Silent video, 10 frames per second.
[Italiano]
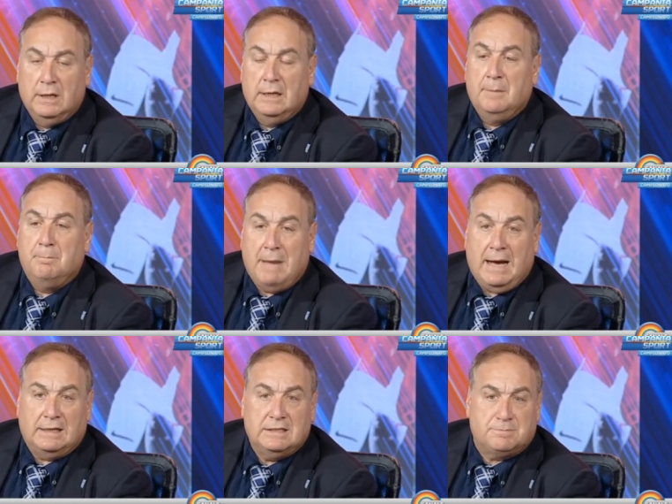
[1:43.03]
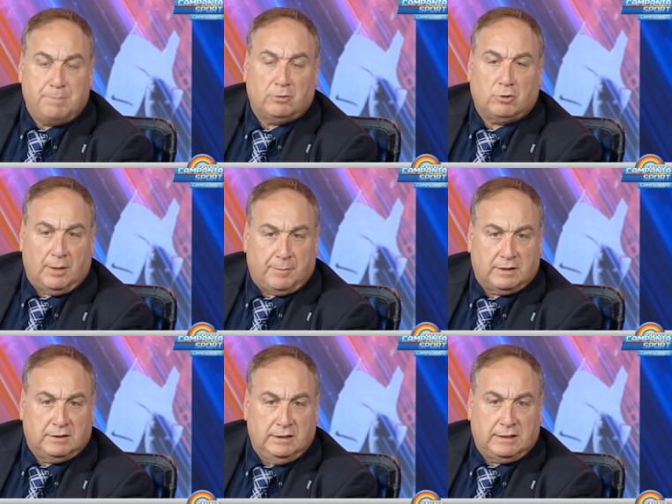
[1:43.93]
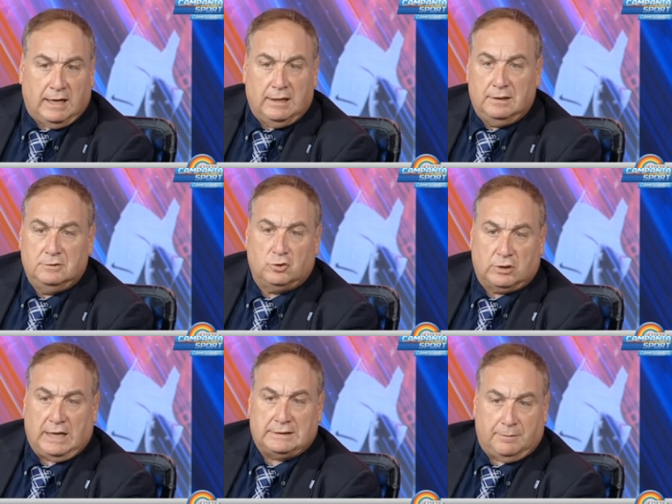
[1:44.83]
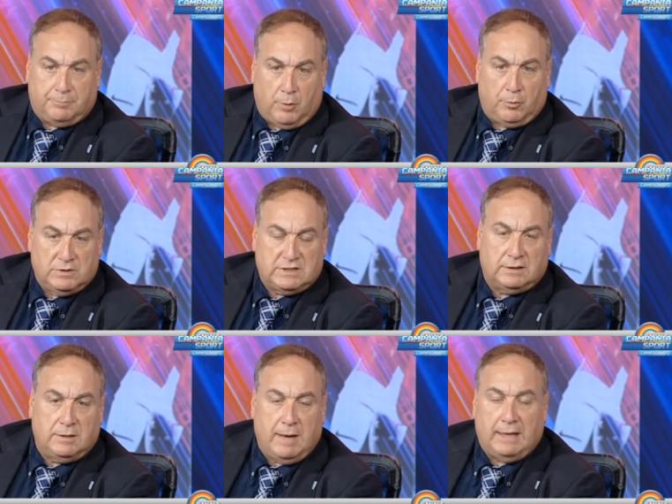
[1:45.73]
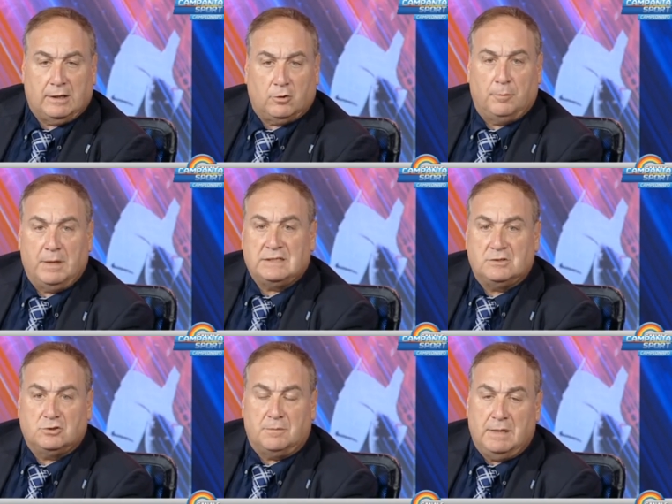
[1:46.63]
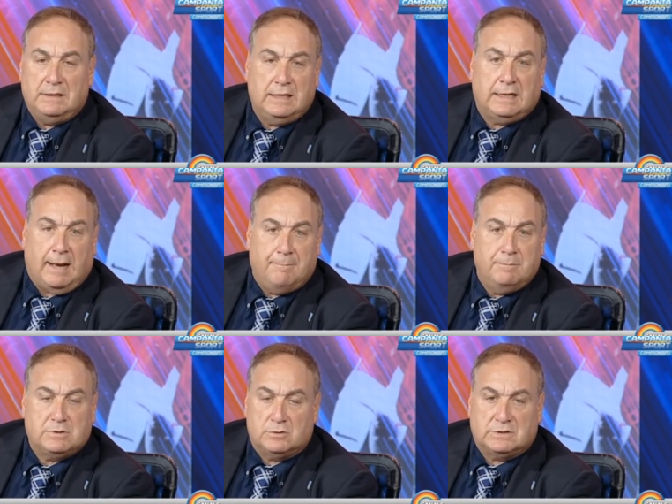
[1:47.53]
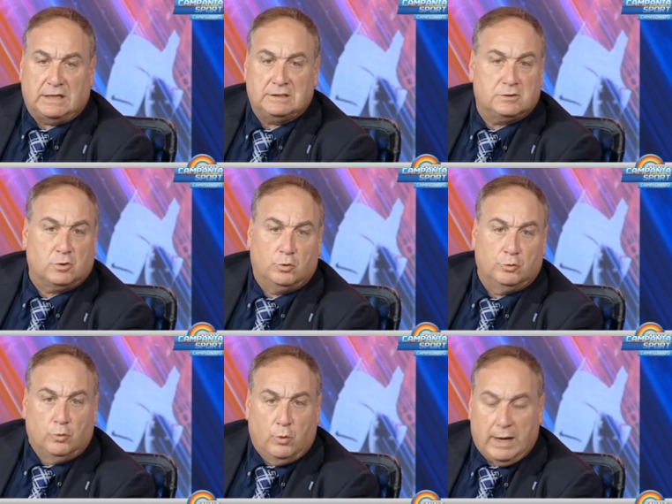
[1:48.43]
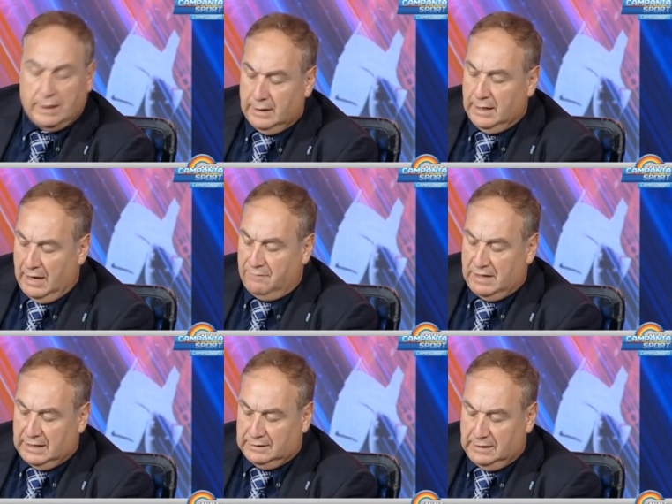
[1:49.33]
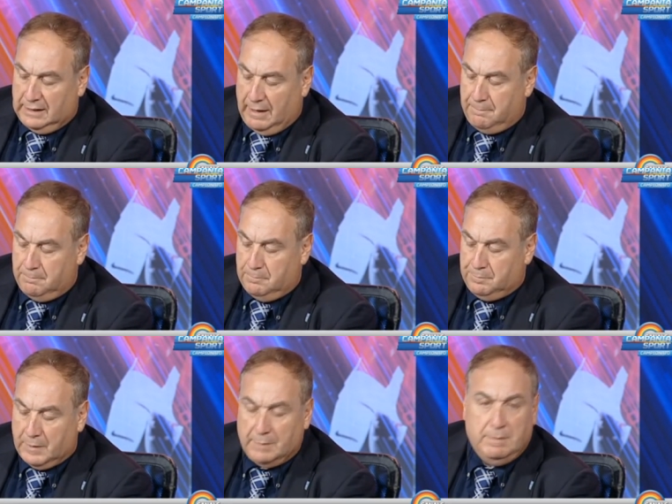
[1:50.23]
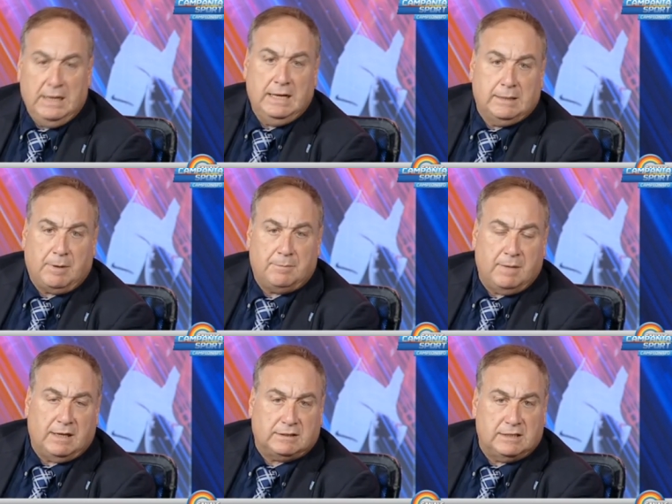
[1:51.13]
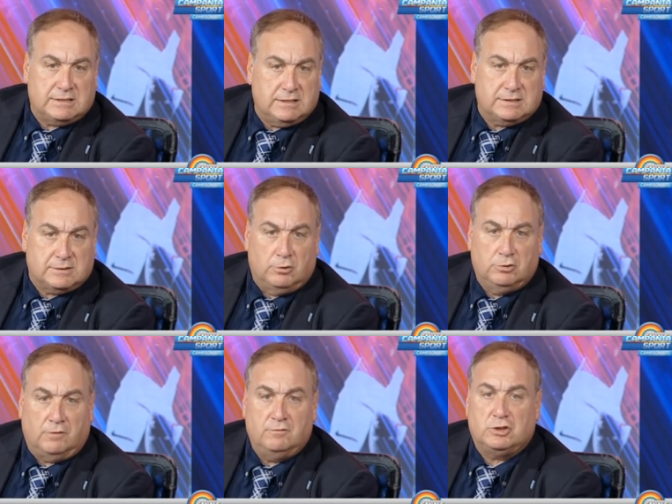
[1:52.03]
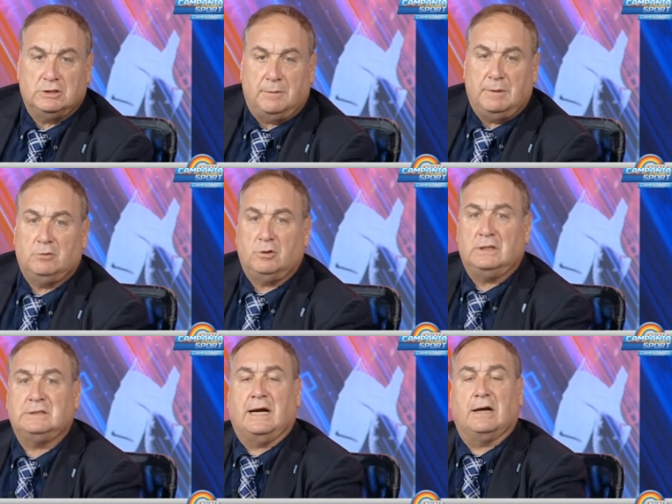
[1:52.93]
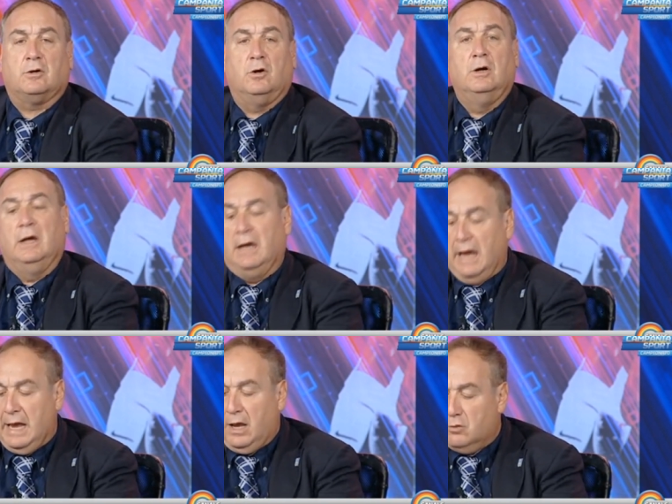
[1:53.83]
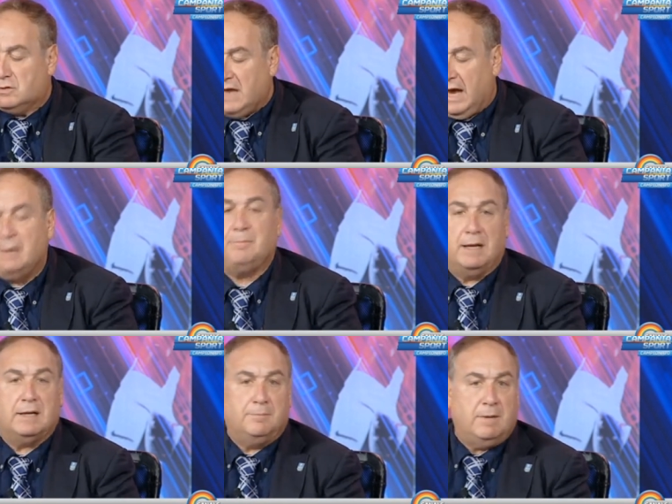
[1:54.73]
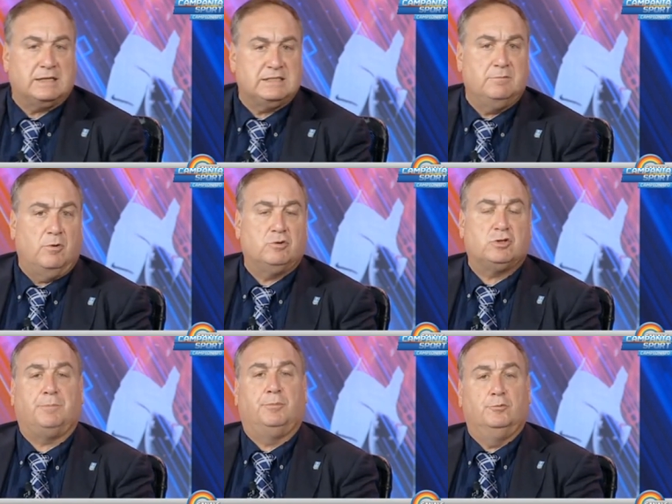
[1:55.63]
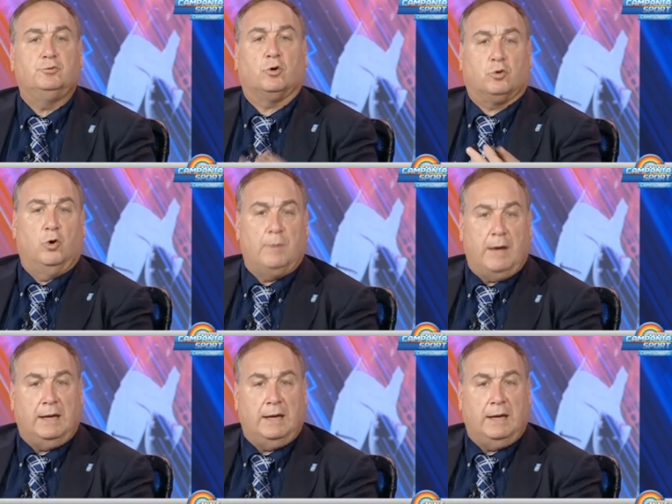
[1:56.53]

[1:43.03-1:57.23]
ma rispetto alla partita giocata proprio in settimana col Paris Saint Germain i cambi sono stati solo due e vale a dire mm, Milik per Mertens nel solito avvicendamento in attacco e Usai per Maximovic appunto come